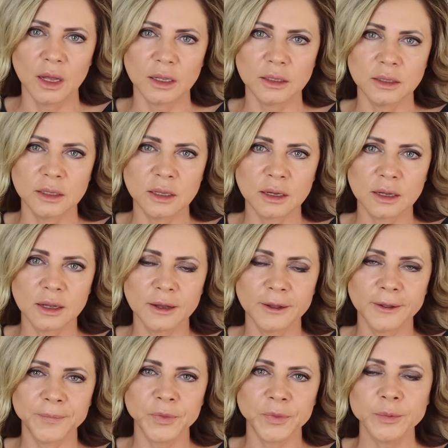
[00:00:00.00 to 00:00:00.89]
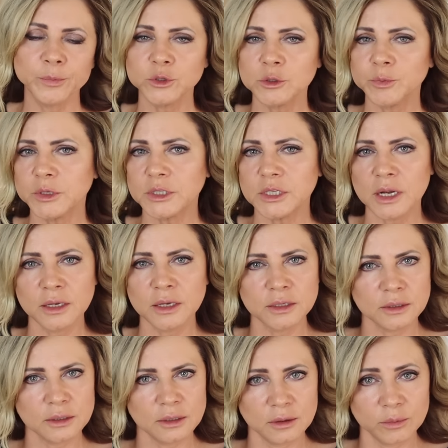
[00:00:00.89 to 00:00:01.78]
Однако по
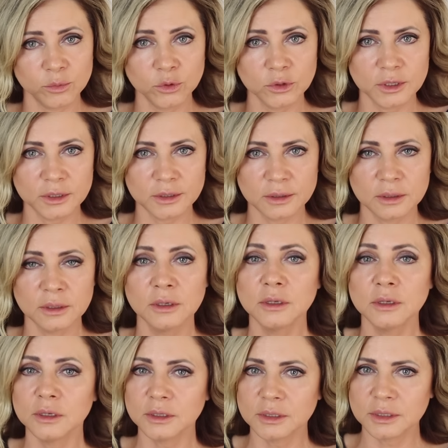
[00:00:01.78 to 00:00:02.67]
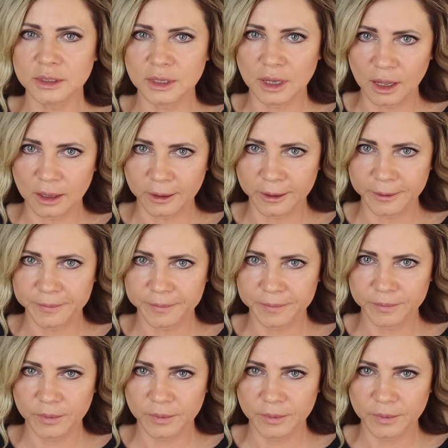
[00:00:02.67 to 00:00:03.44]
специальности работать не стала –